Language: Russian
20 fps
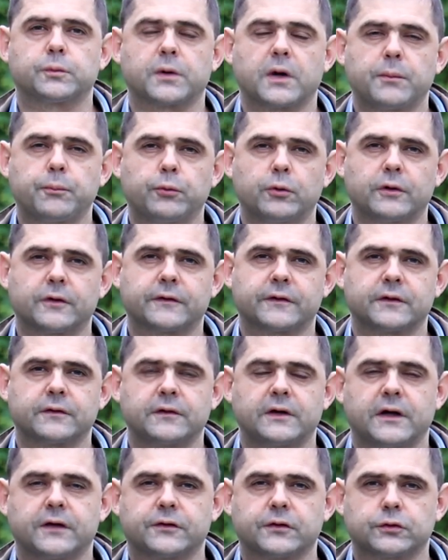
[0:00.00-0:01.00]
прополиса
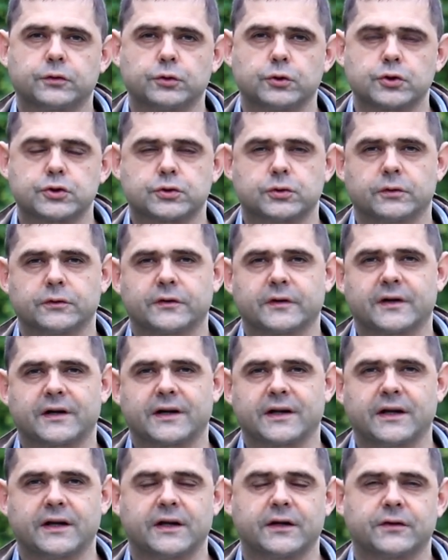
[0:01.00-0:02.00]
является то, что он
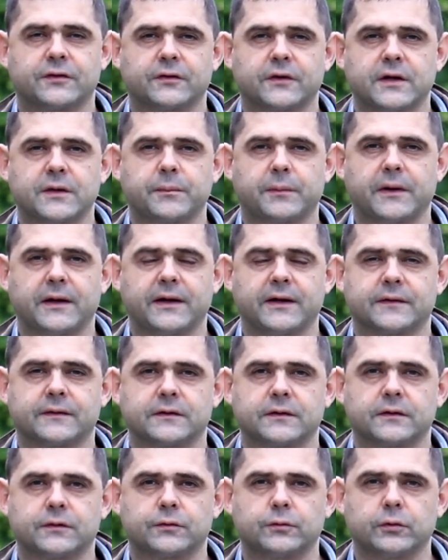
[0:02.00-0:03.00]
сохраняет свои
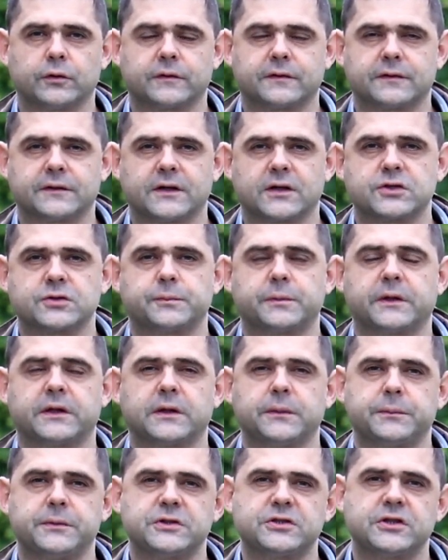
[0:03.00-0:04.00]
полезные свойства даже при
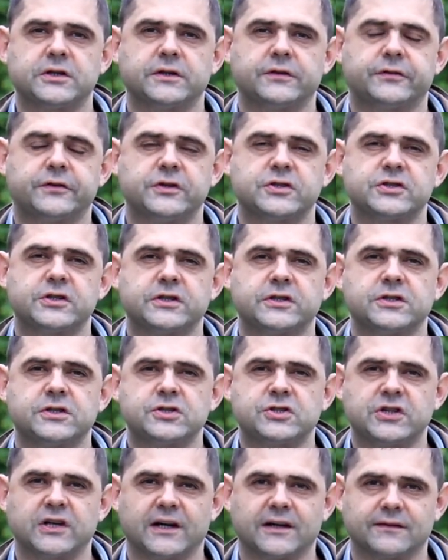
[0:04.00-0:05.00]
кипячении в течение
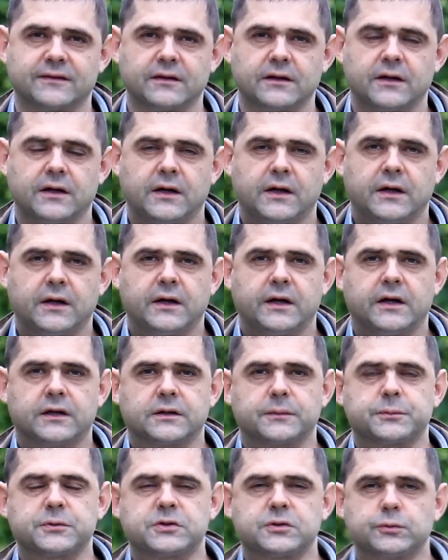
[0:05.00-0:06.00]
часа.
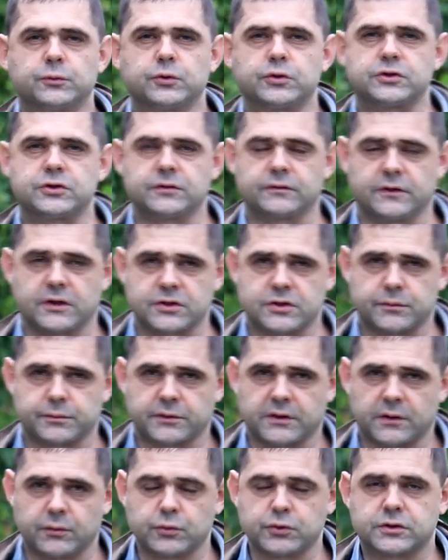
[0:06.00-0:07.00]
Это почему очень важно?
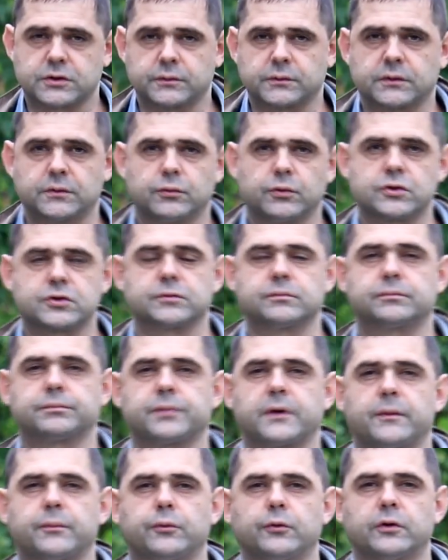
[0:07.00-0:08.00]
Потому что мы можем
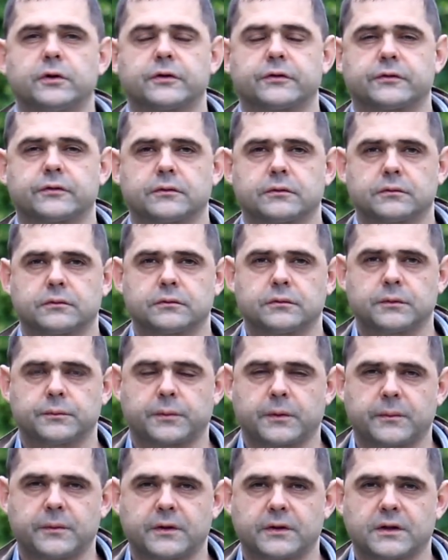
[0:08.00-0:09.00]
прополис, э,
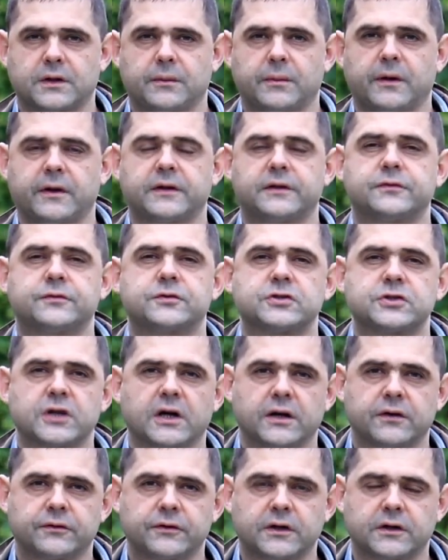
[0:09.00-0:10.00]
например, добавить в
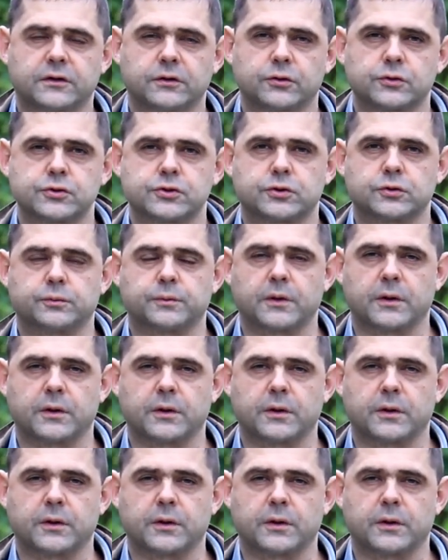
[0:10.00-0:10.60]
чай. Взять ложечку